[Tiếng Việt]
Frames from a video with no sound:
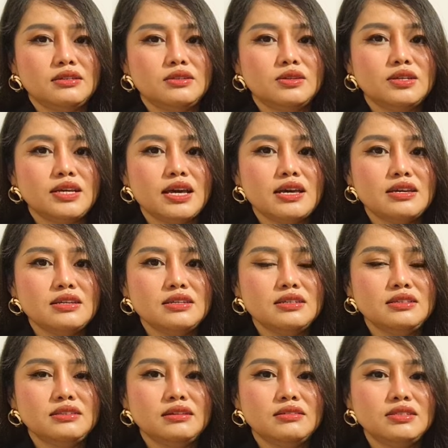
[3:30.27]
Rồi
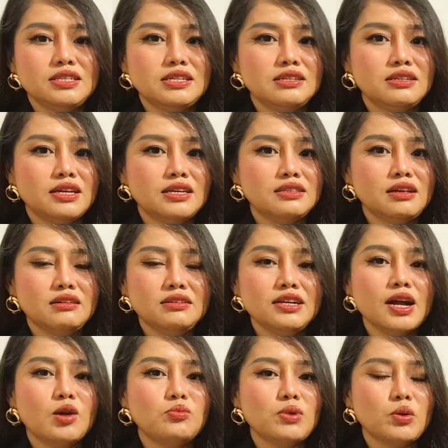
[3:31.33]
cái tự nhiên cái tấn
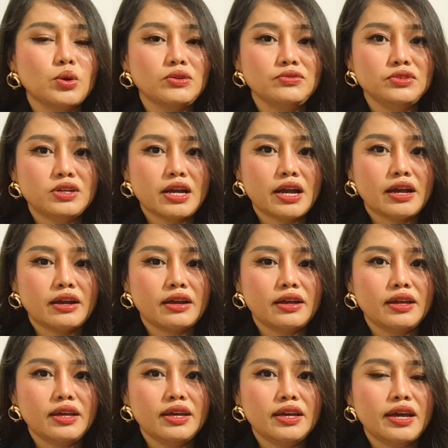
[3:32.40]
công bà Nguyễn Phương Hằng
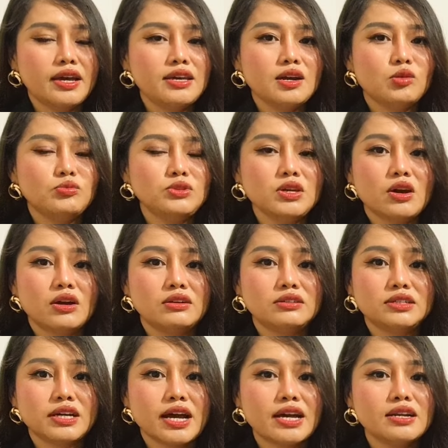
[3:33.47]
cái không cho
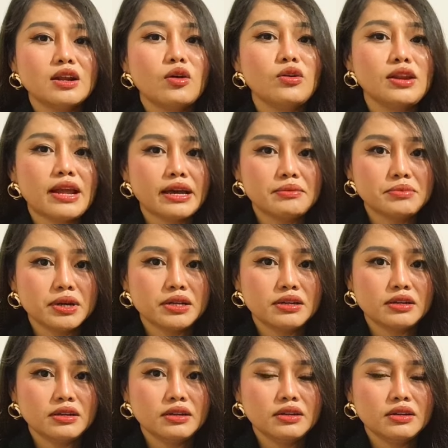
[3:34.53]
người khác nói lại mình
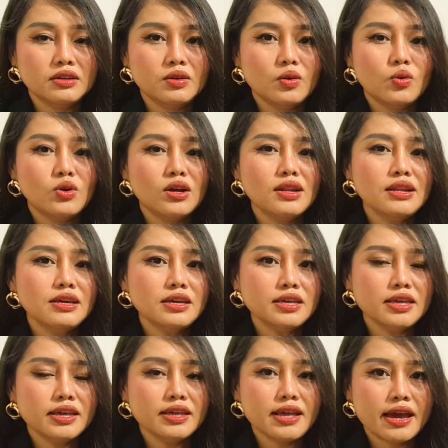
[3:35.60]
ủa cái lý
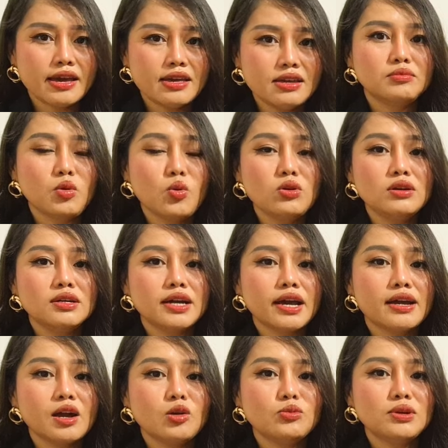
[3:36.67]
gì vậy muốn người
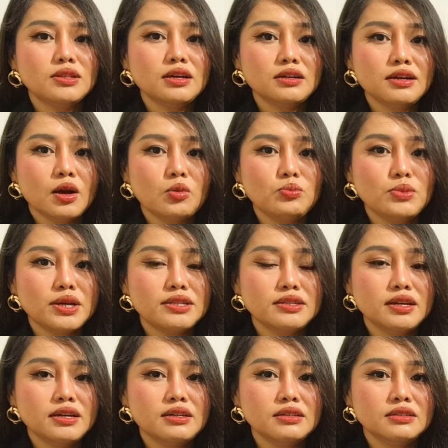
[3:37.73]
khác không có tấn công mình
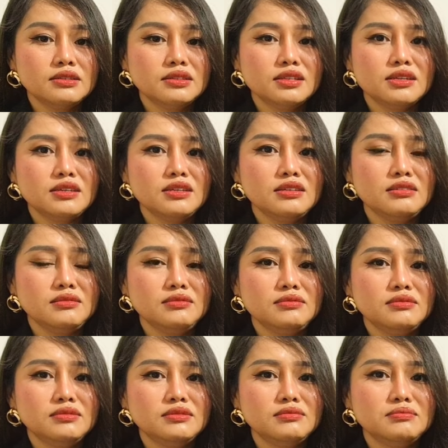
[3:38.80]
á thì
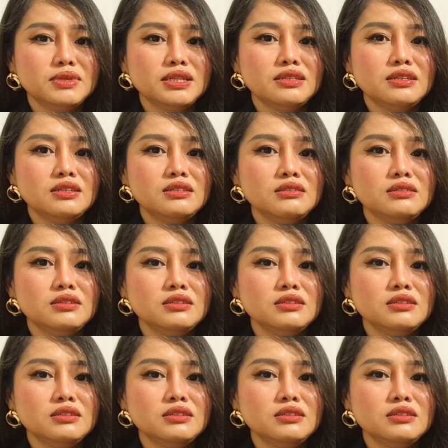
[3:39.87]
mình cứ